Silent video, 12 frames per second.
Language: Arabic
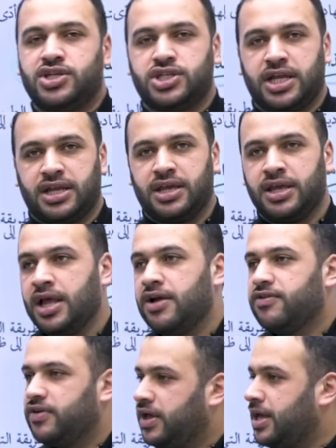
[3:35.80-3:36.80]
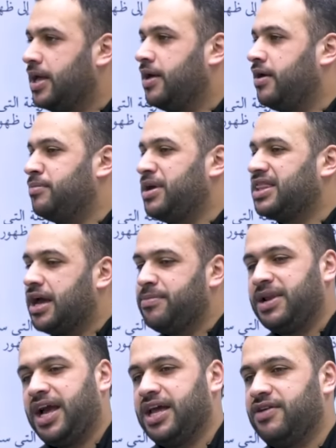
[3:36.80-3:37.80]
الشرقي آه، مذهب
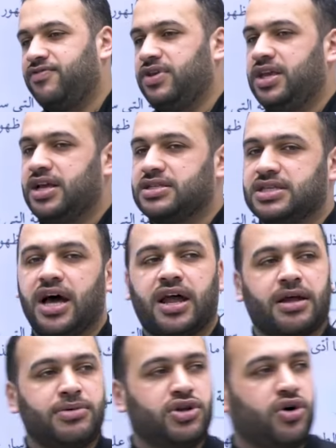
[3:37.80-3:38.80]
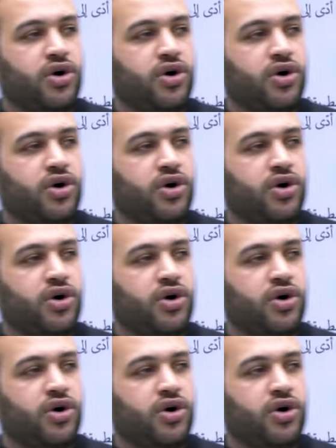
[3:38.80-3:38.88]
الحنفية سار من